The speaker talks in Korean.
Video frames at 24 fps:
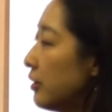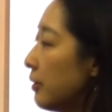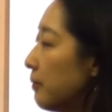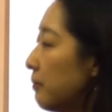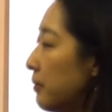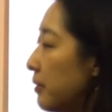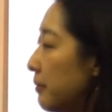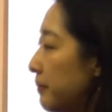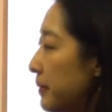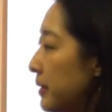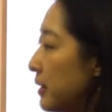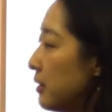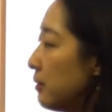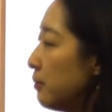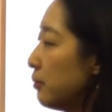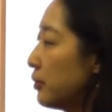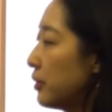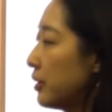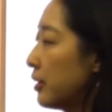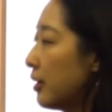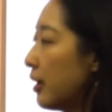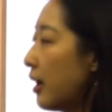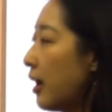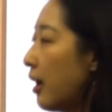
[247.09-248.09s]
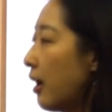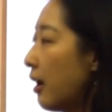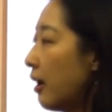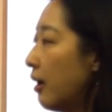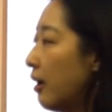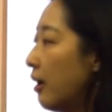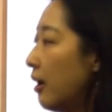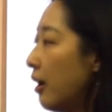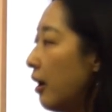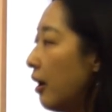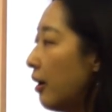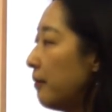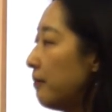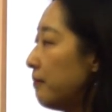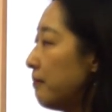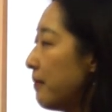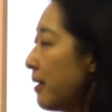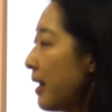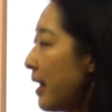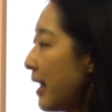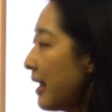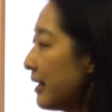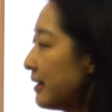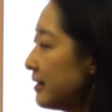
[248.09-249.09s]
넘버 B를 보니까 A
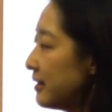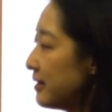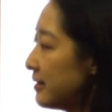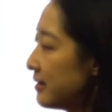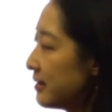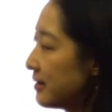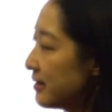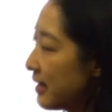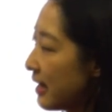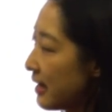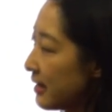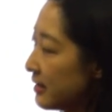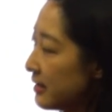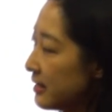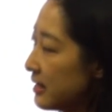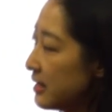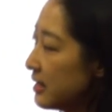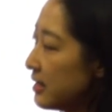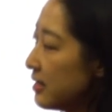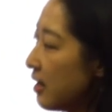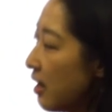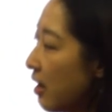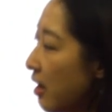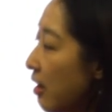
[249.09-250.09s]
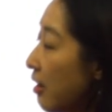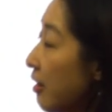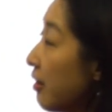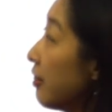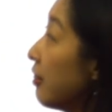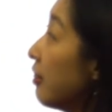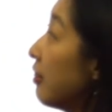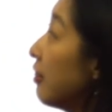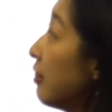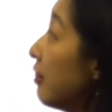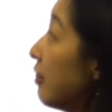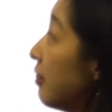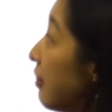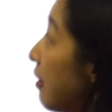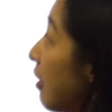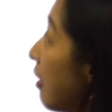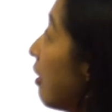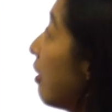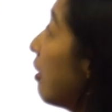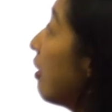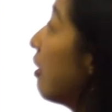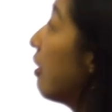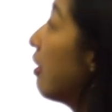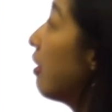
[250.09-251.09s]
man is standing on
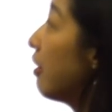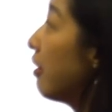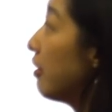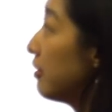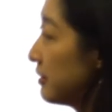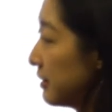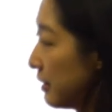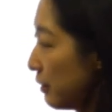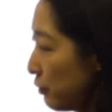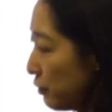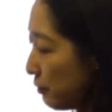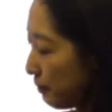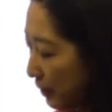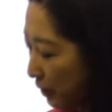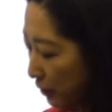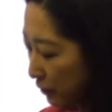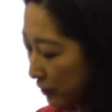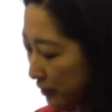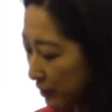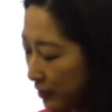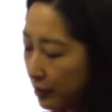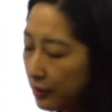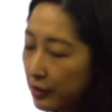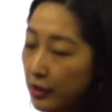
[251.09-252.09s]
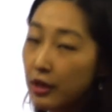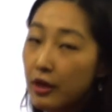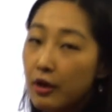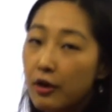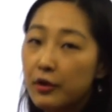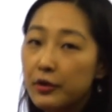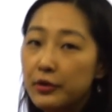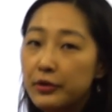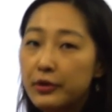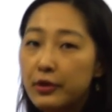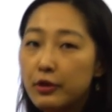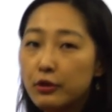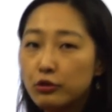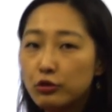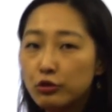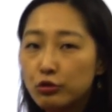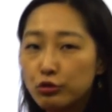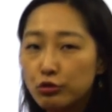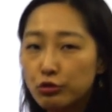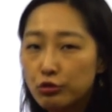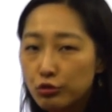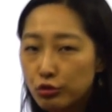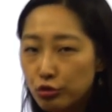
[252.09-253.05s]
the 자, 우리 배웠던 어떤